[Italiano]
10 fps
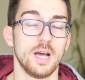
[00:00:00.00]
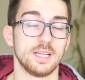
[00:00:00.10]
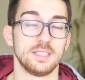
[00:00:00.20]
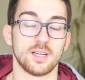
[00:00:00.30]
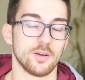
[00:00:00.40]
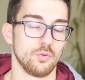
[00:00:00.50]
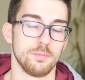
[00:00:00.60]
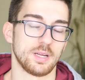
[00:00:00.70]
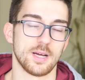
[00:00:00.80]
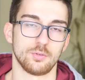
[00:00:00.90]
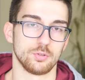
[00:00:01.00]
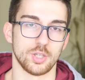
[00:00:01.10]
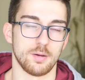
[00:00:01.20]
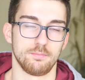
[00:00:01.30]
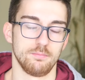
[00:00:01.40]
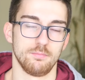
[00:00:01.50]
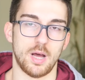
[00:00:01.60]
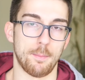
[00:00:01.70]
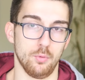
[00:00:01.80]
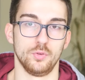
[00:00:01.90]
ad entrare in un mercato già
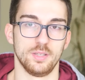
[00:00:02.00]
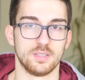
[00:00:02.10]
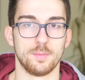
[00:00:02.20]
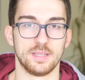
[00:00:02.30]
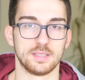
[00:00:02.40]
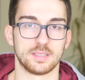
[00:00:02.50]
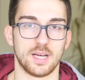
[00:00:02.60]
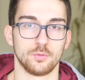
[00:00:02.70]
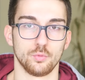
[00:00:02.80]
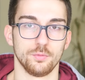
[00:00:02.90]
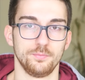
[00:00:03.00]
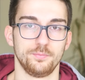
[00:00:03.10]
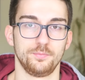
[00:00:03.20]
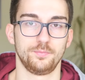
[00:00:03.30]
abbondantemente saturo.